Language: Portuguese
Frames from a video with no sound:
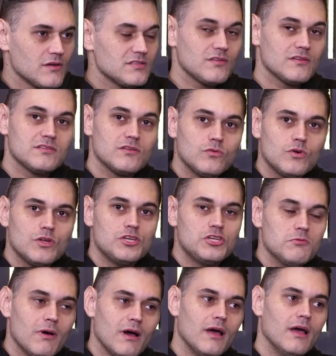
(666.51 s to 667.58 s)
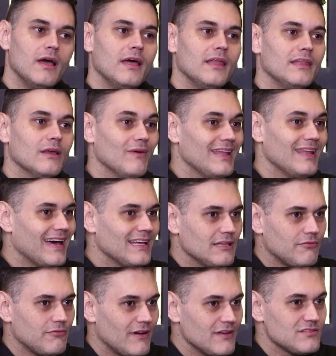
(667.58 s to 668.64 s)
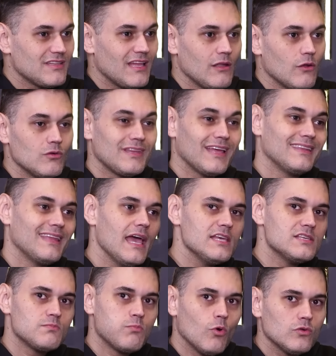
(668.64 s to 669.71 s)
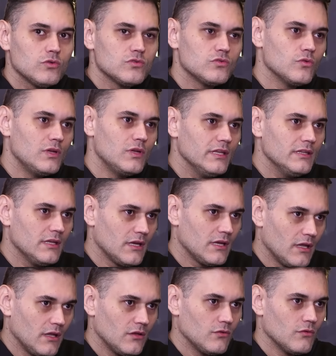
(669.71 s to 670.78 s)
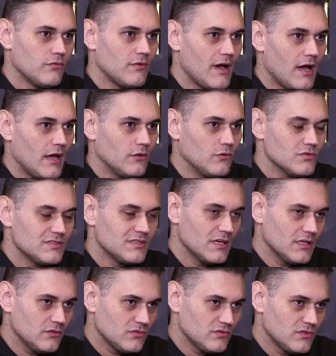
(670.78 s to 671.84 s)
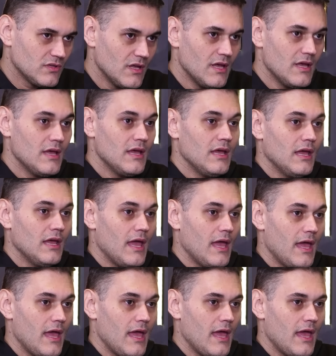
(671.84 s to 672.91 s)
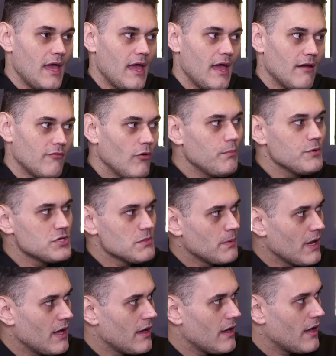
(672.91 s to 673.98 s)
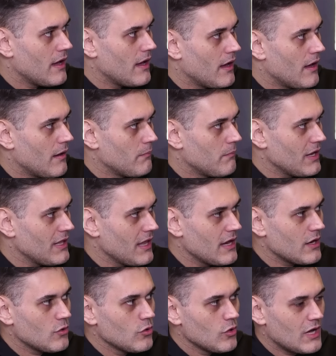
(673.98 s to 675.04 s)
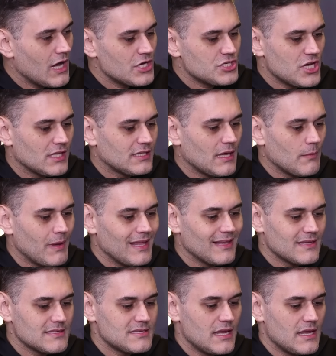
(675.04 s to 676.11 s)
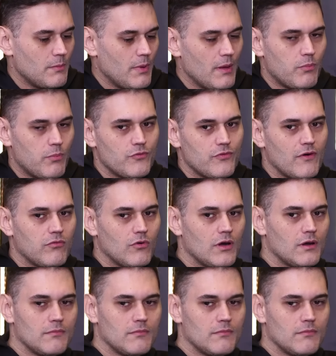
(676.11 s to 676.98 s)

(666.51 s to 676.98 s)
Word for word: A situação do Curitiba não é nada fácil, está longe, está 10 pontos do líder do, do Santos. É, vou pedir para um colocar já a tabela da Série ano, B, por favor.